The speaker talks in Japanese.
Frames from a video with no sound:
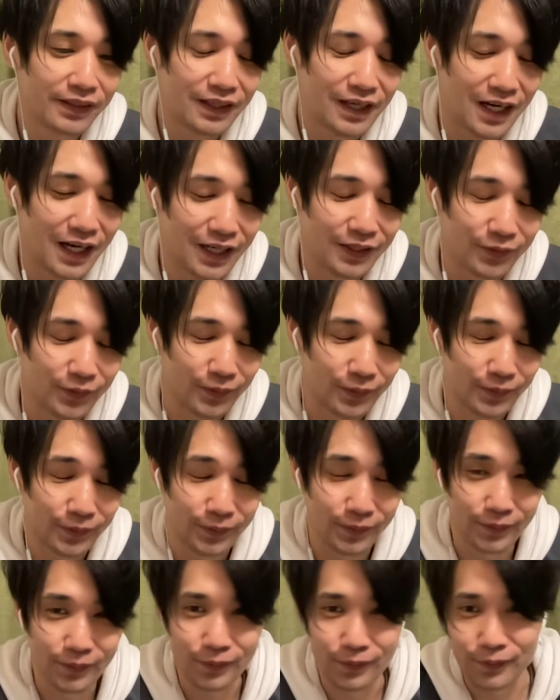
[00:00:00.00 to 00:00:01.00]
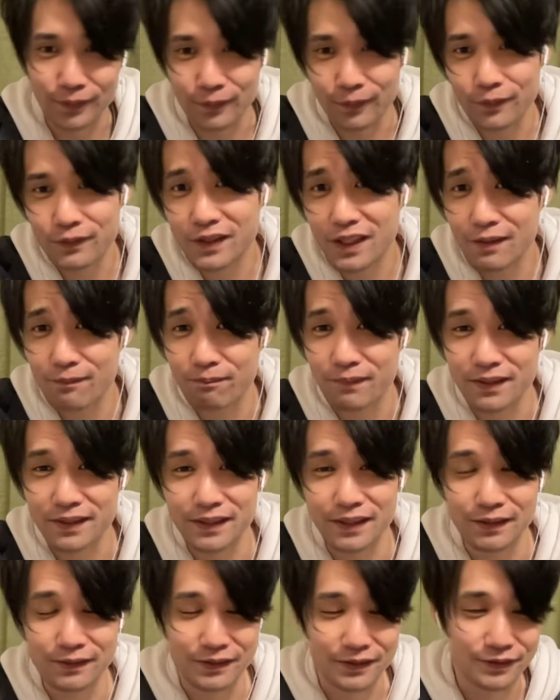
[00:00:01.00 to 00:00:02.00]
あのー、6ターン待って
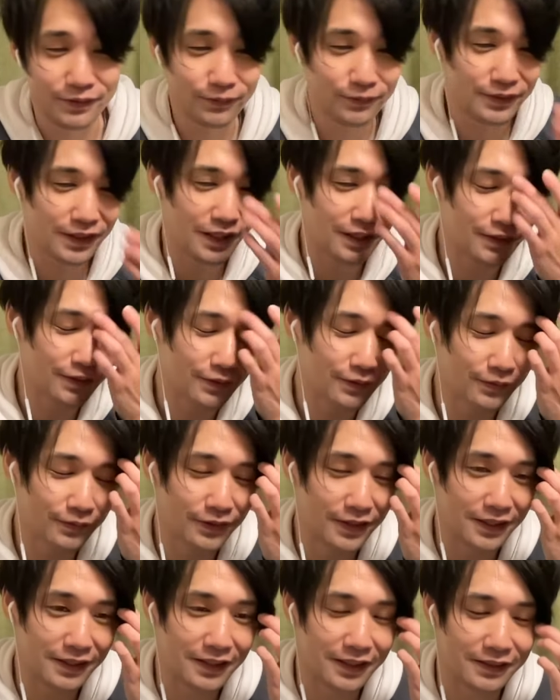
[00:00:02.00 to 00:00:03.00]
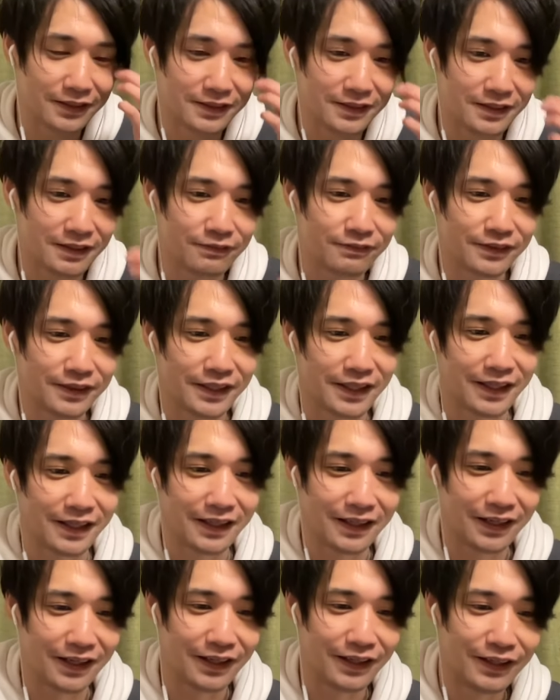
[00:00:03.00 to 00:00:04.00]
なくて即発狂ぐらいになっちゃうんで、
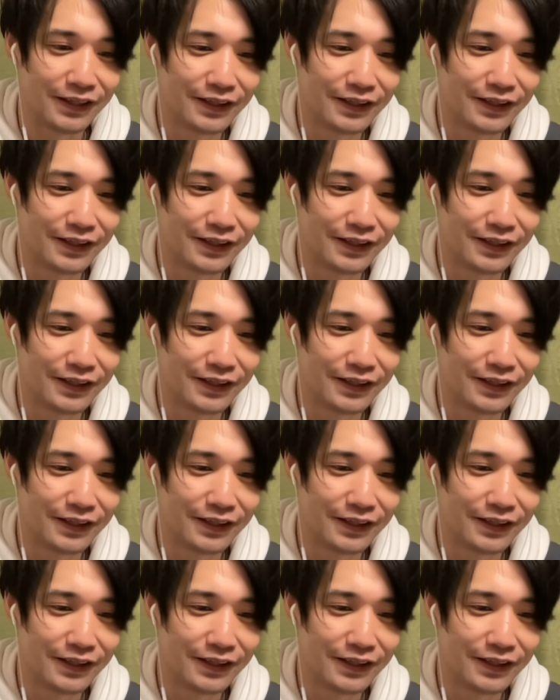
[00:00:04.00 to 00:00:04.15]
はい。